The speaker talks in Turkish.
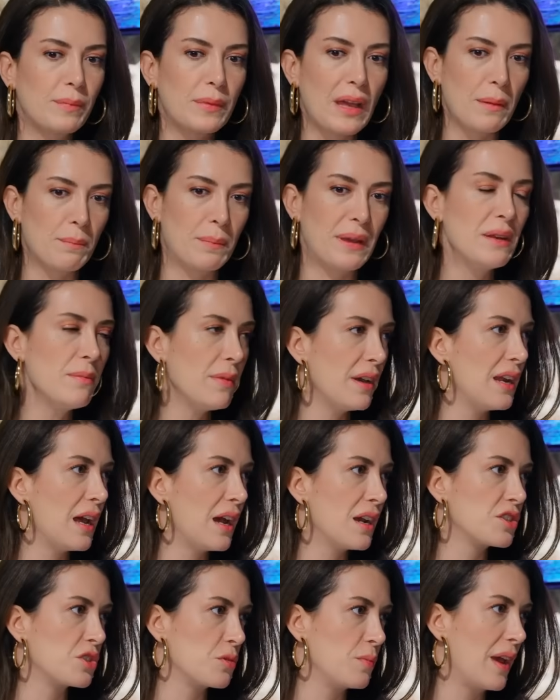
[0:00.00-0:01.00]
yani benim
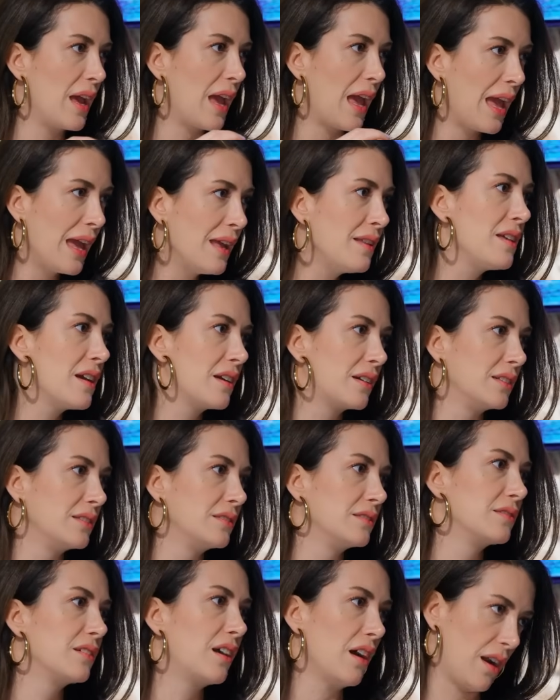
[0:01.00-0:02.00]
enerjime en
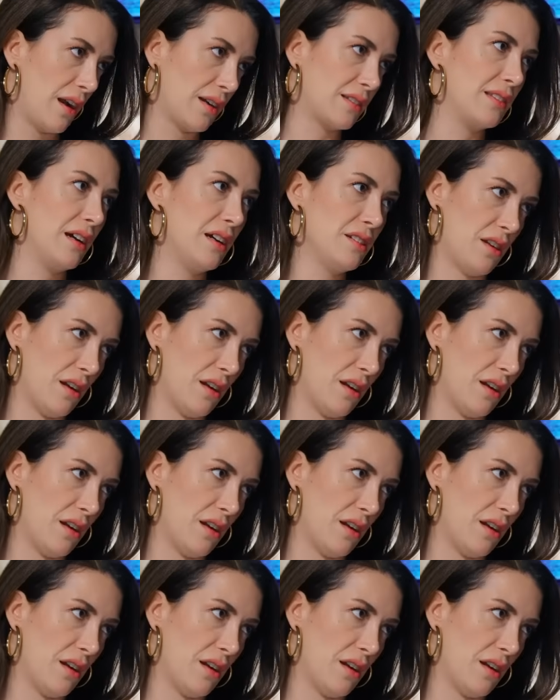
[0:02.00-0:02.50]
yakın karakter.